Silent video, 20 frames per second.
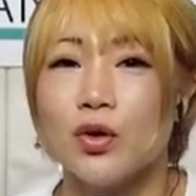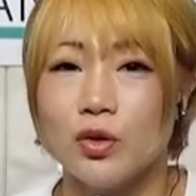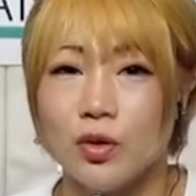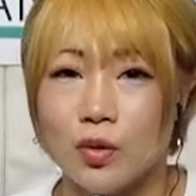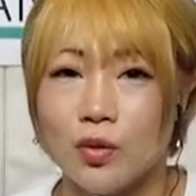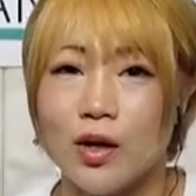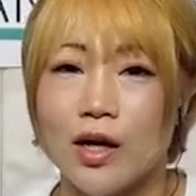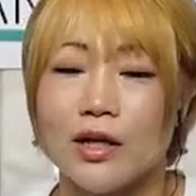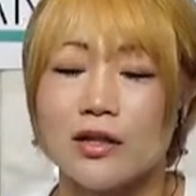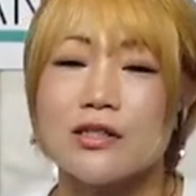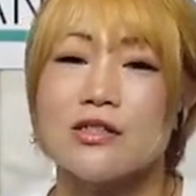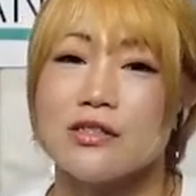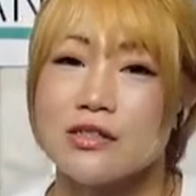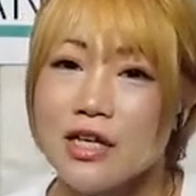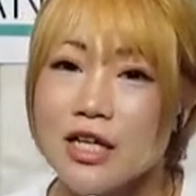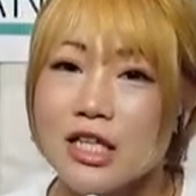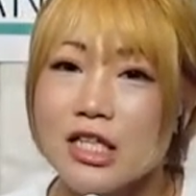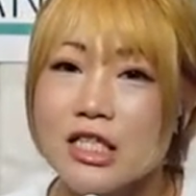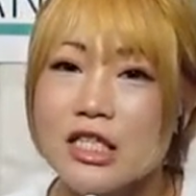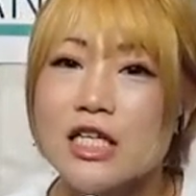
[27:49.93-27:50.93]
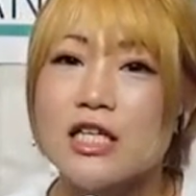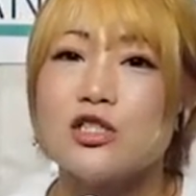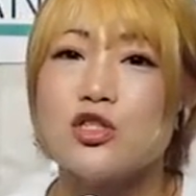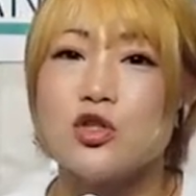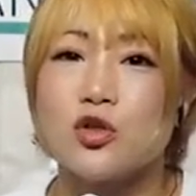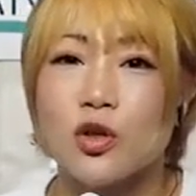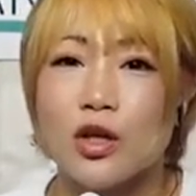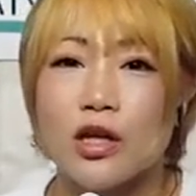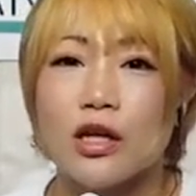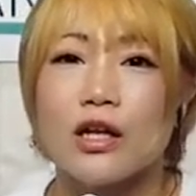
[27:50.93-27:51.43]
のはですね、
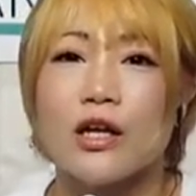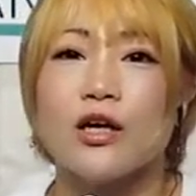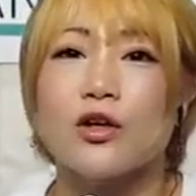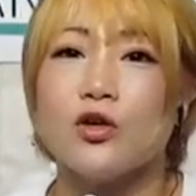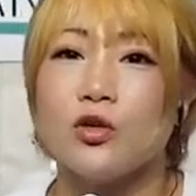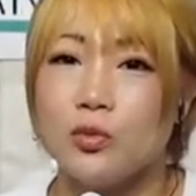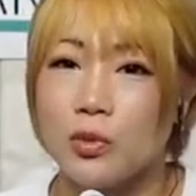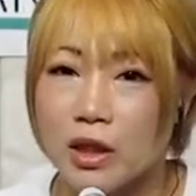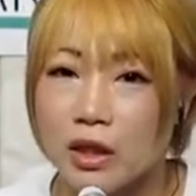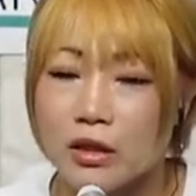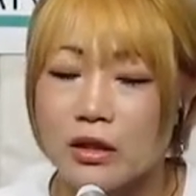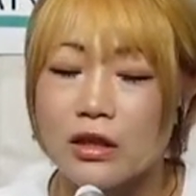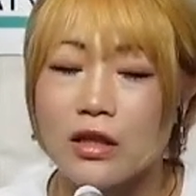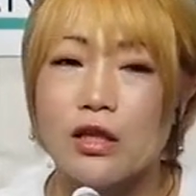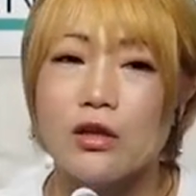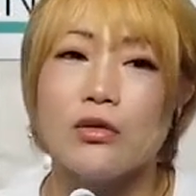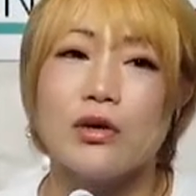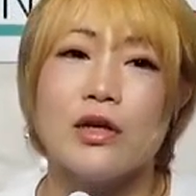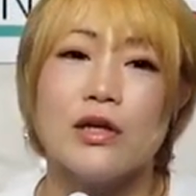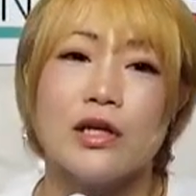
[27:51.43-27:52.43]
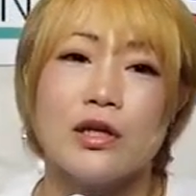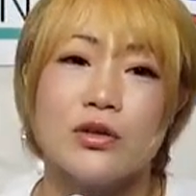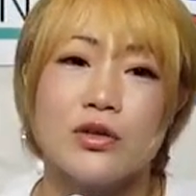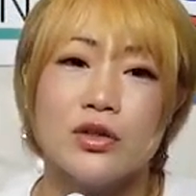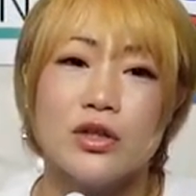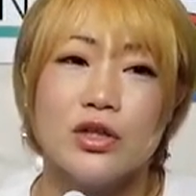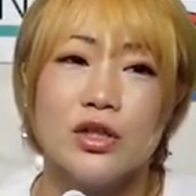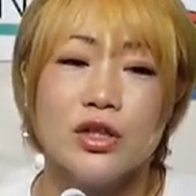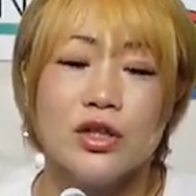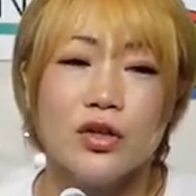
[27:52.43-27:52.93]
2017年組って言われ
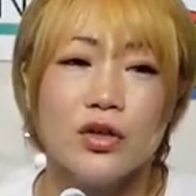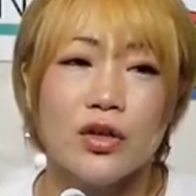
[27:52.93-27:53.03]
る、